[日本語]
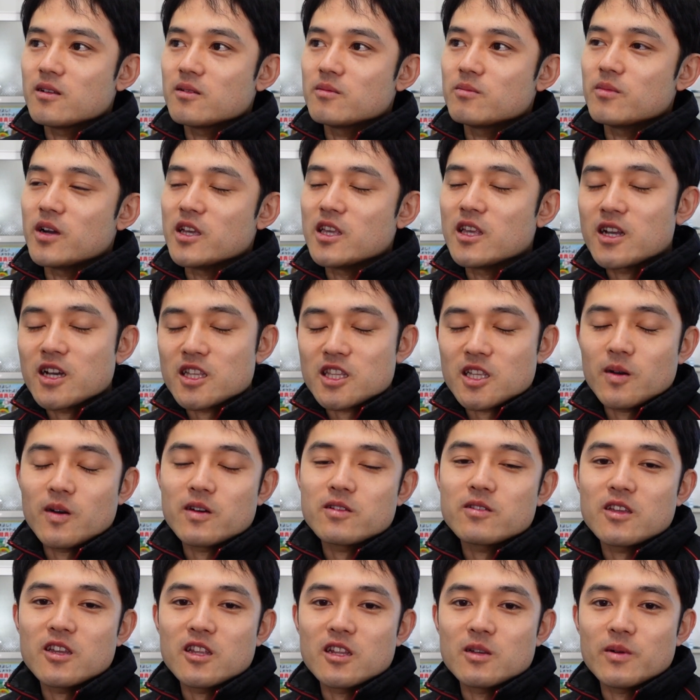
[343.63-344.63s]
まあ言い方
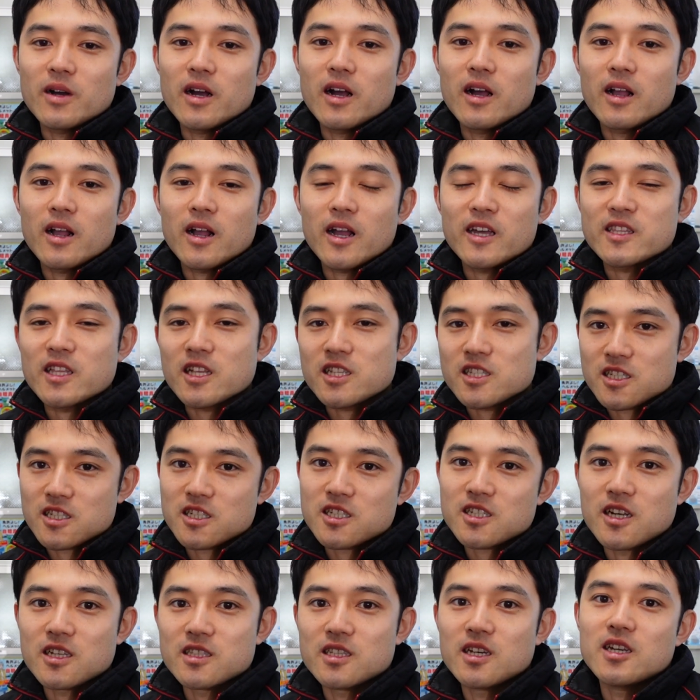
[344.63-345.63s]
悪ければ形
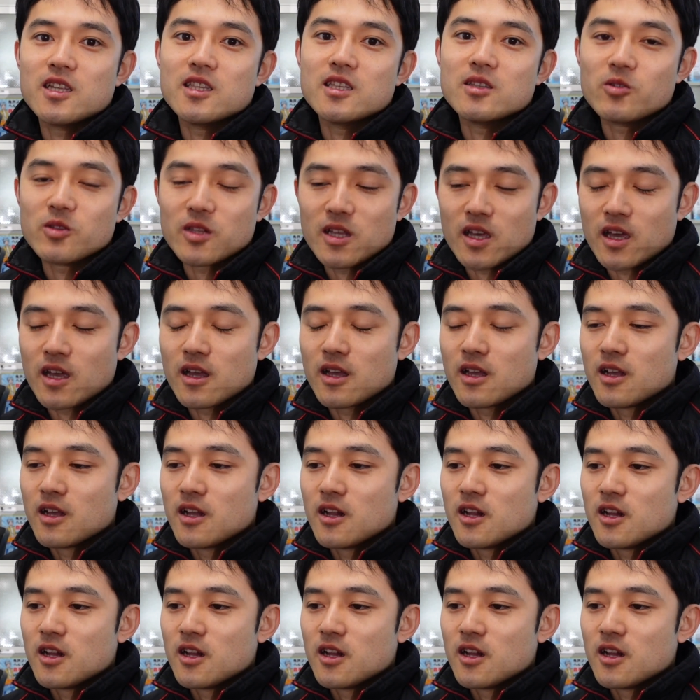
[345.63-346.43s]
しかないので、